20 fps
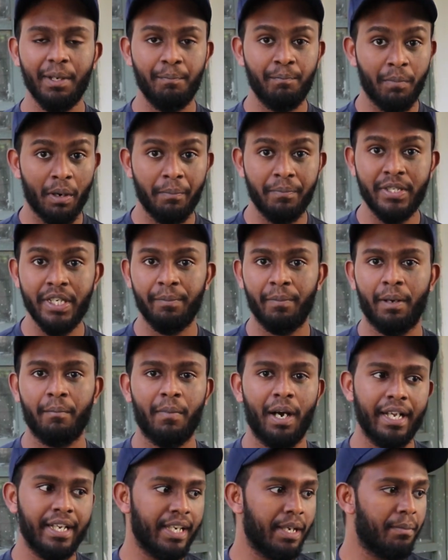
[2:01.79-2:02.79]
कि पबजी
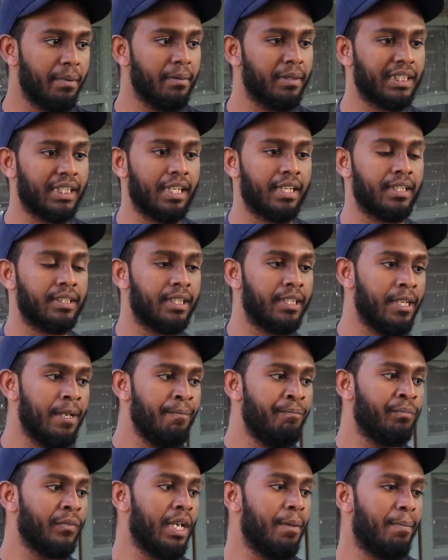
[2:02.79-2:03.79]
में भाई ये भी बता रहा था
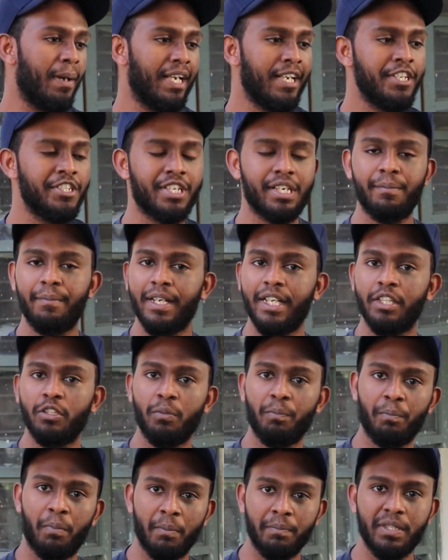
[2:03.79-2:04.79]
कि पहले छः महीने
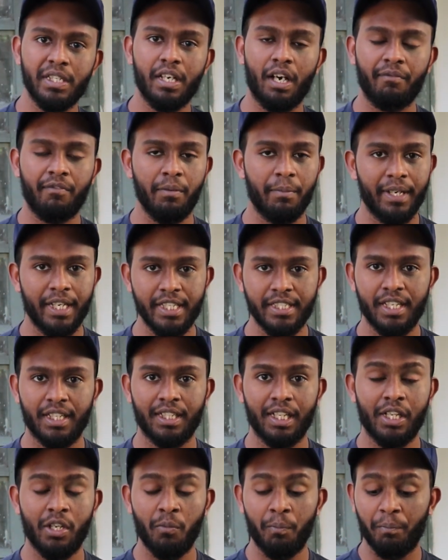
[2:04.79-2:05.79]
तक तो पबजी काफ़ी बढ़िया
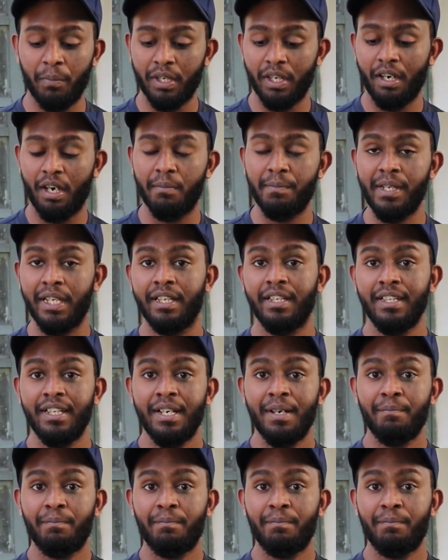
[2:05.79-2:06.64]
चलता था पर अभी